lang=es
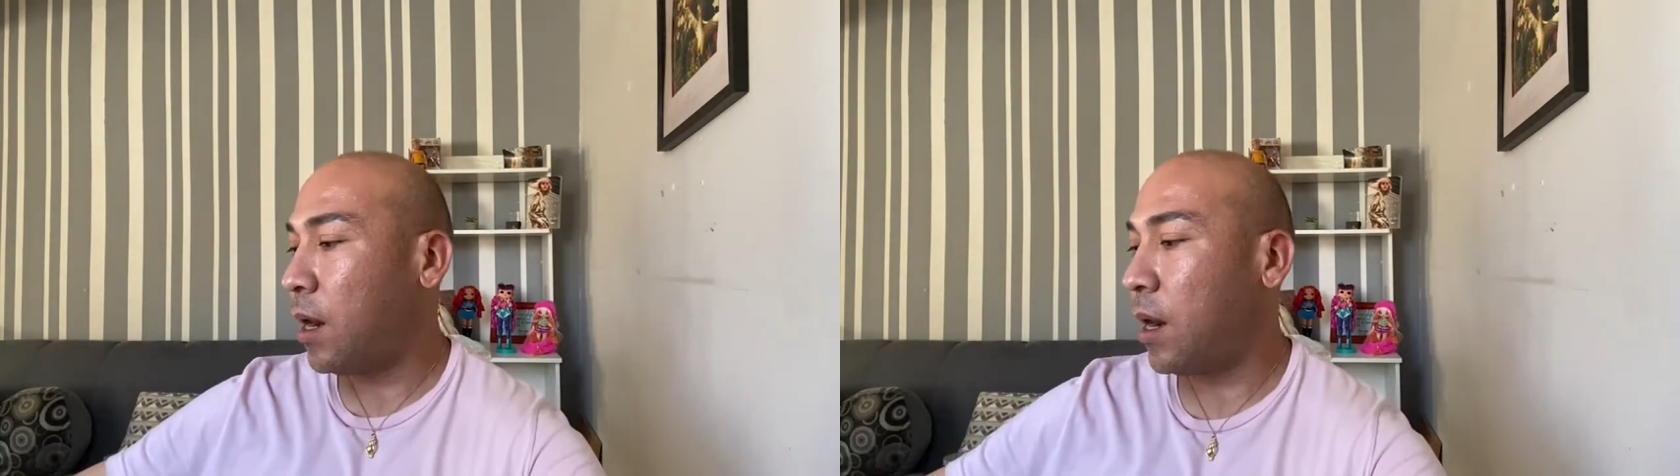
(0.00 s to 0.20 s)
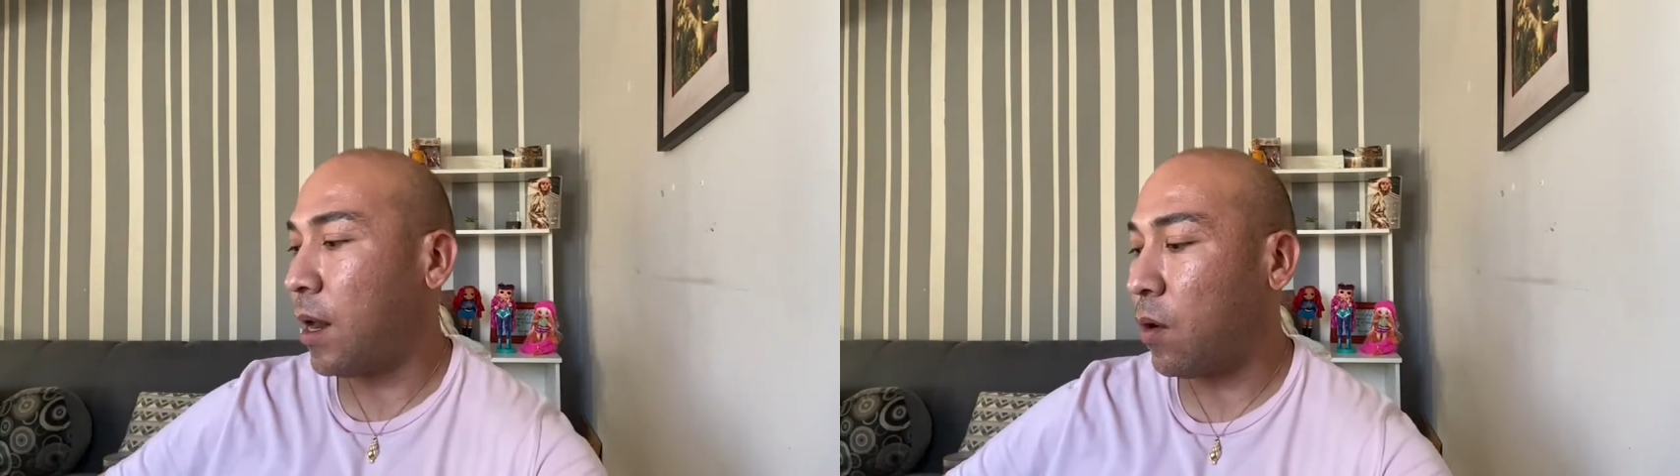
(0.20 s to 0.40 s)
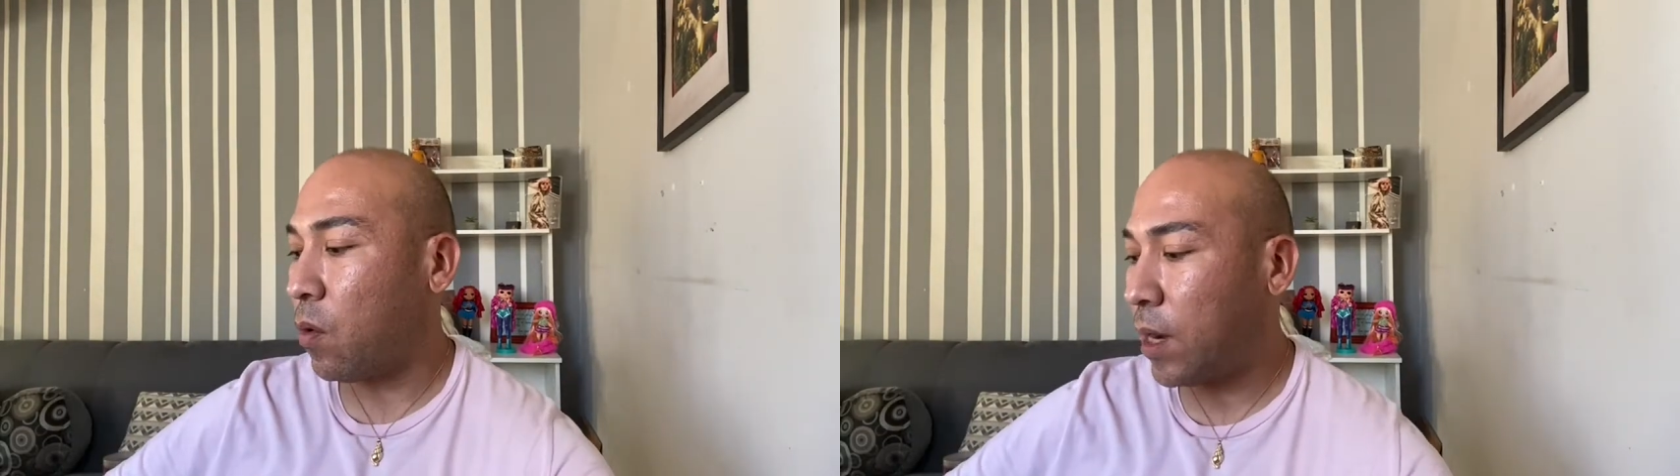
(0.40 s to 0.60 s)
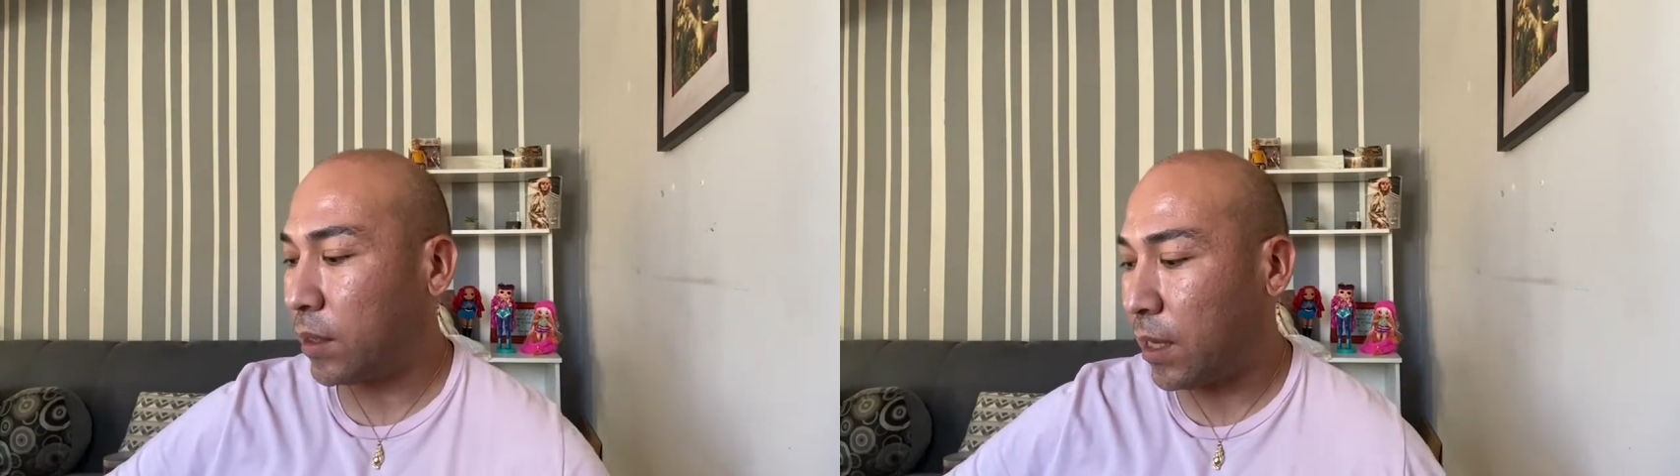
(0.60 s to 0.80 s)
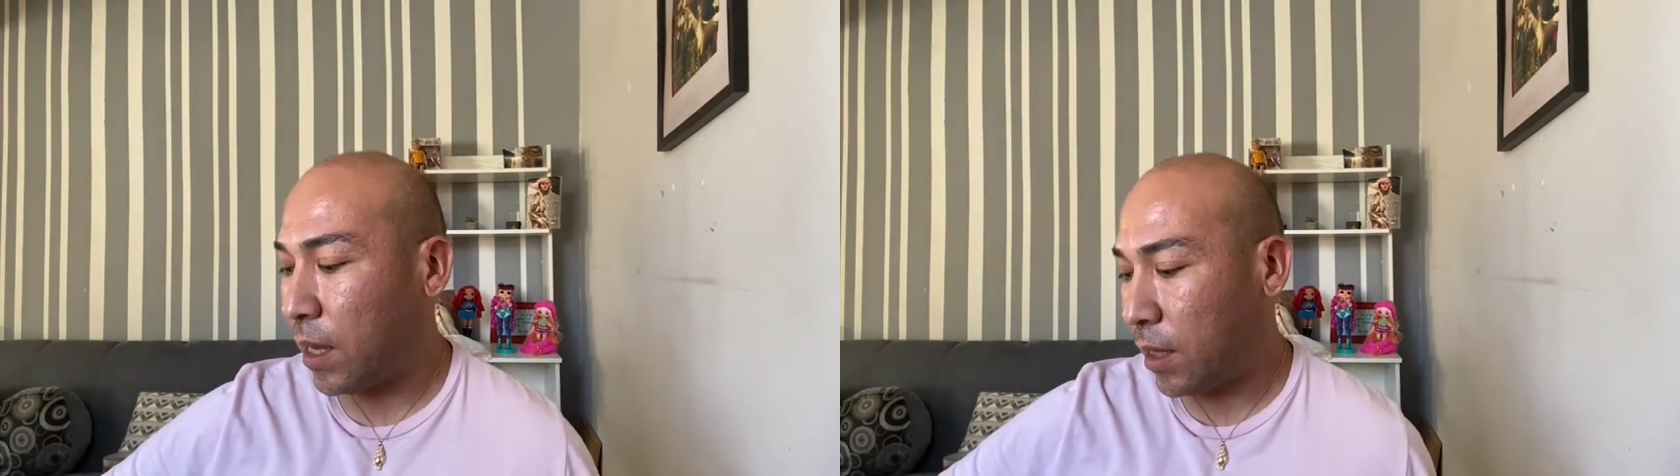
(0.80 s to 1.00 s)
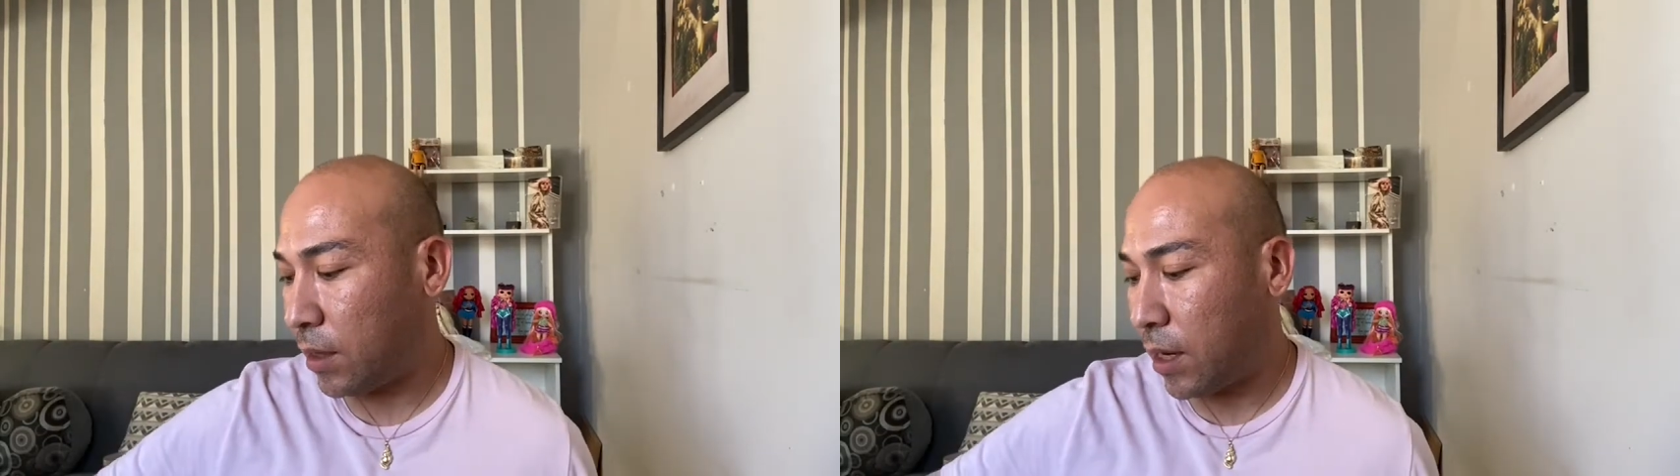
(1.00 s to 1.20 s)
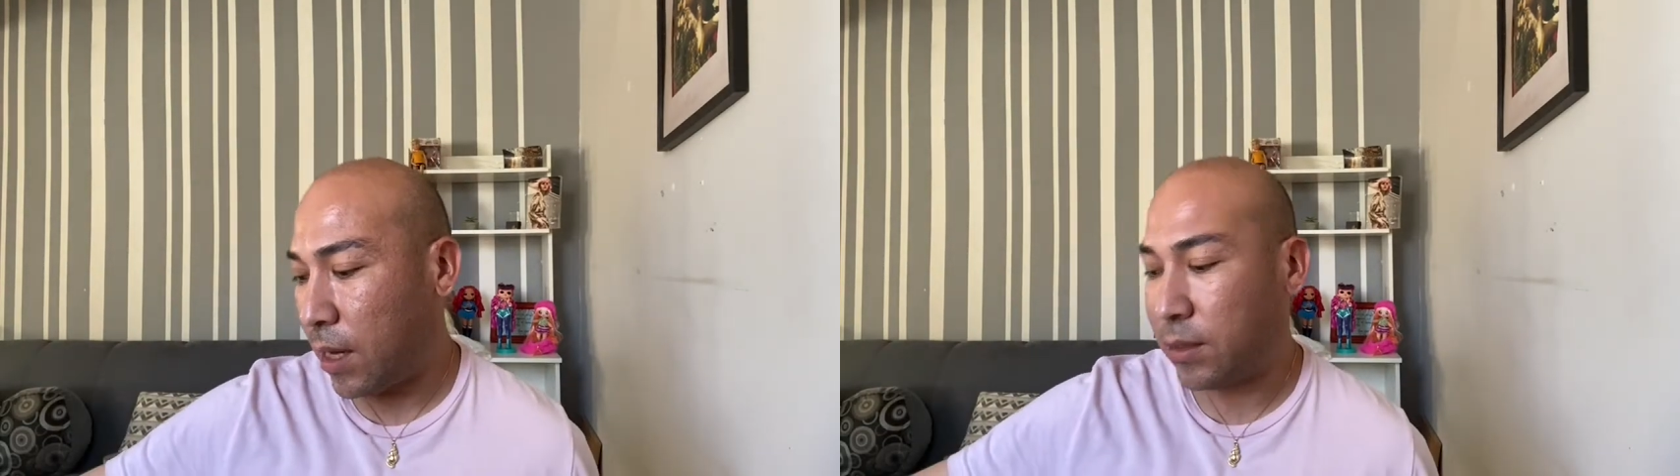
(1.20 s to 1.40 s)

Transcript: la cuarta de la